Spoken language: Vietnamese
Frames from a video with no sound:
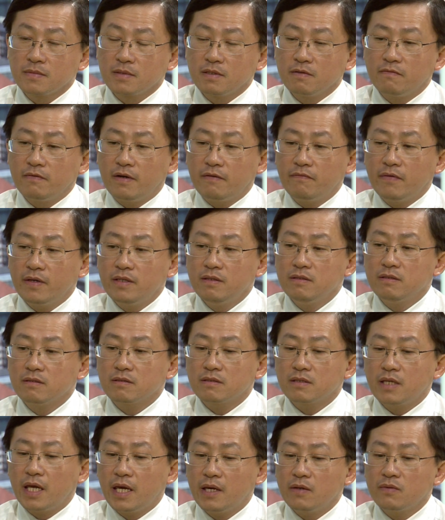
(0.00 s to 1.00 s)
và phải được
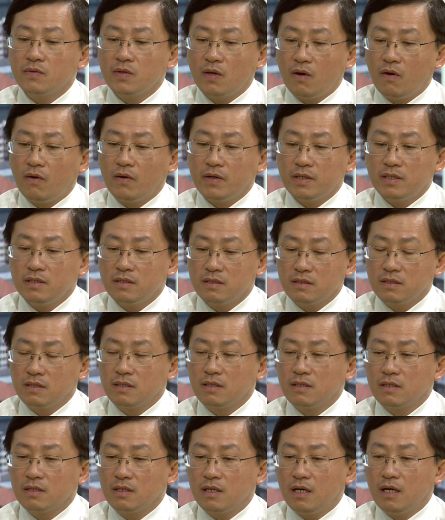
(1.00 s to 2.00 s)
theo dõi
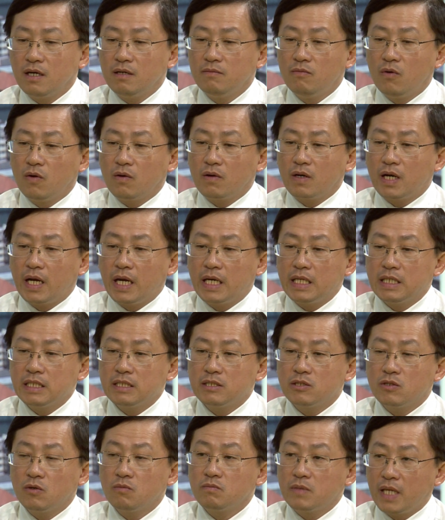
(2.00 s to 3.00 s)
ở một cái
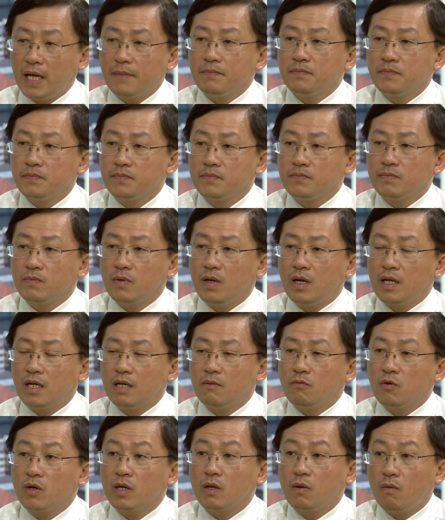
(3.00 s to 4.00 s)
trung tâm họ
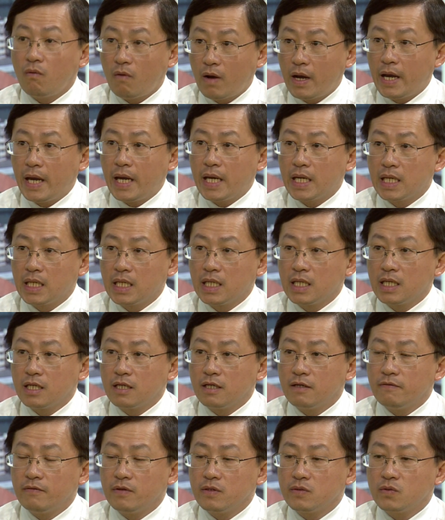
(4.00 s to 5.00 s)
là một cái khoa
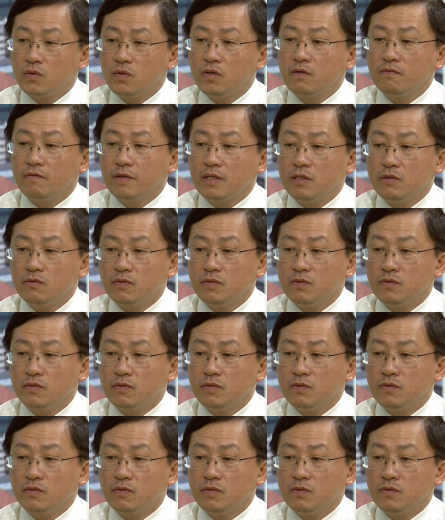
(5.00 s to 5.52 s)
về chuyên về điều